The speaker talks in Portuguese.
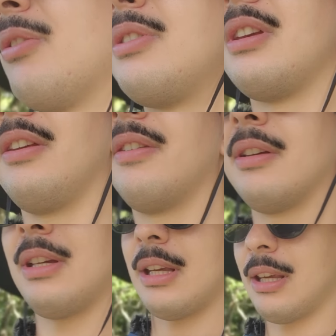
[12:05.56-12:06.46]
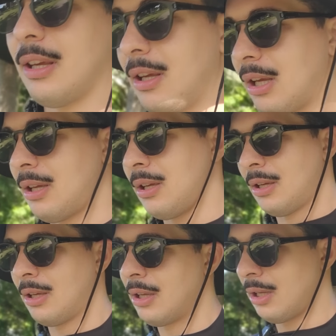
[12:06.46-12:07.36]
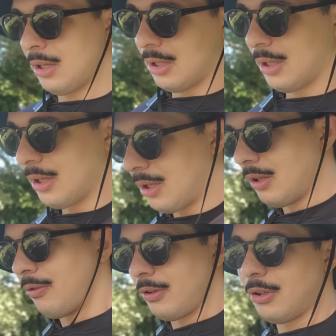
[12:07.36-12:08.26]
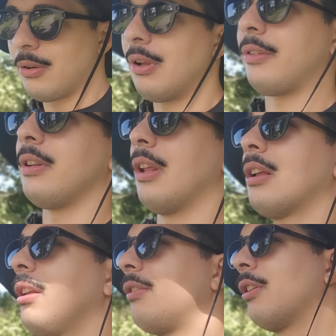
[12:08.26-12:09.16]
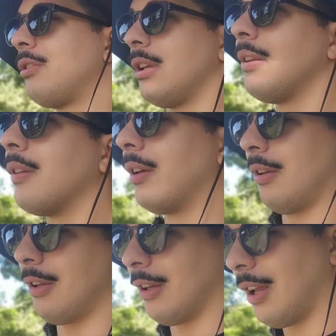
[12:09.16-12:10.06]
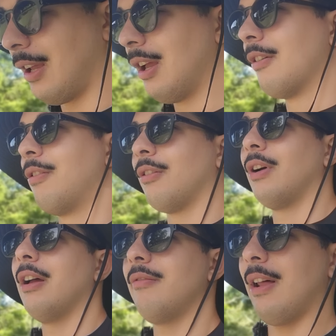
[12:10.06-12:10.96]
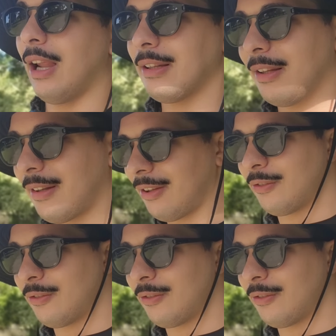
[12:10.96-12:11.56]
notícia de que foram, assim, não é que teve a notícia, foram reveladas as